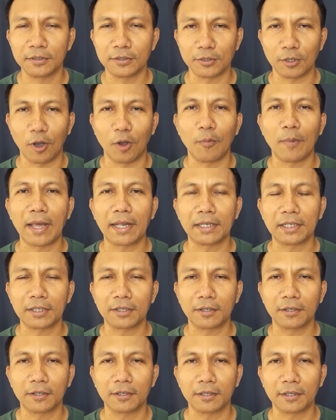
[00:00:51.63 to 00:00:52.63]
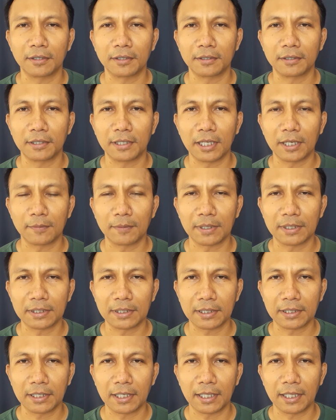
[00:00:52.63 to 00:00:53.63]
สองวันนี้ก็เรียกว่า
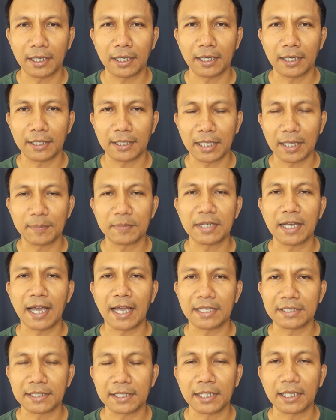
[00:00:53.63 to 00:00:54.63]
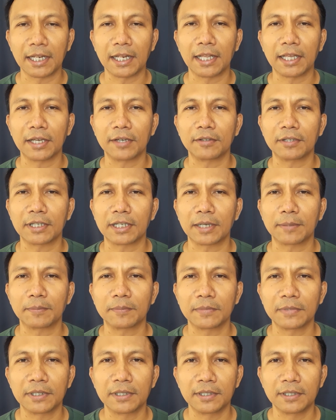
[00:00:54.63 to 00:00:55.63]
แทบจะหายสนิทแล้วนะครับ
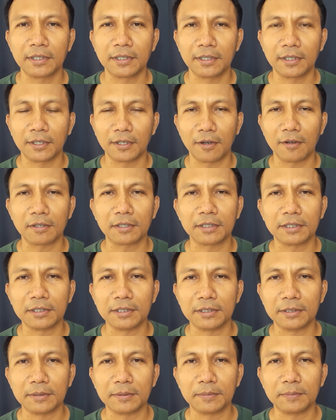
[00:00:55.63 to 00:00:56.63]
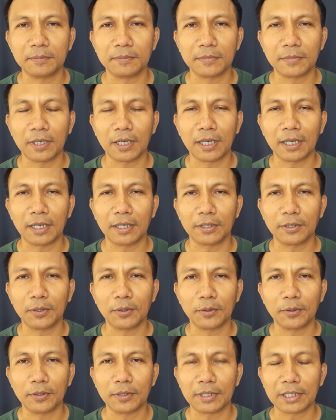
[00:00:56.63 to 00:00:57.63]
ก็คืออโด
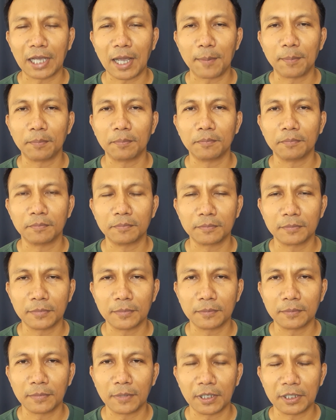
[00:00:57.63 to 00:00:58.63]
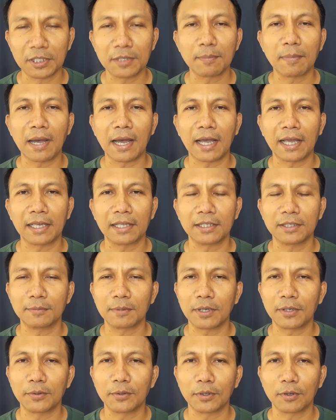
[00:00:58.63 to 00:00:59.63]
ยคำอธิบายหรือ
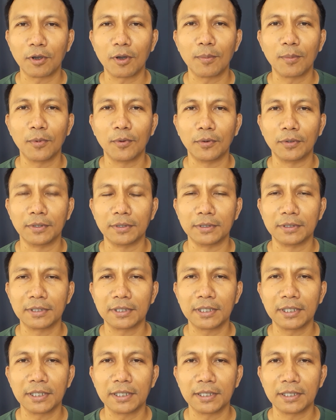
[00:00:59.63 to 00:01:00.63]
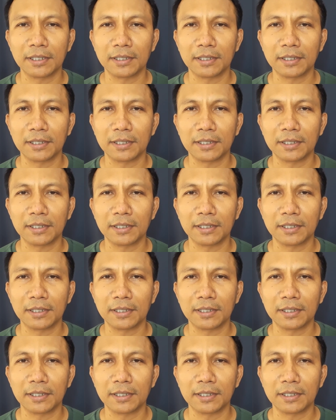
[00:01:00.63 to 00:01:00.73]
ว่าโดยข้อมูลที่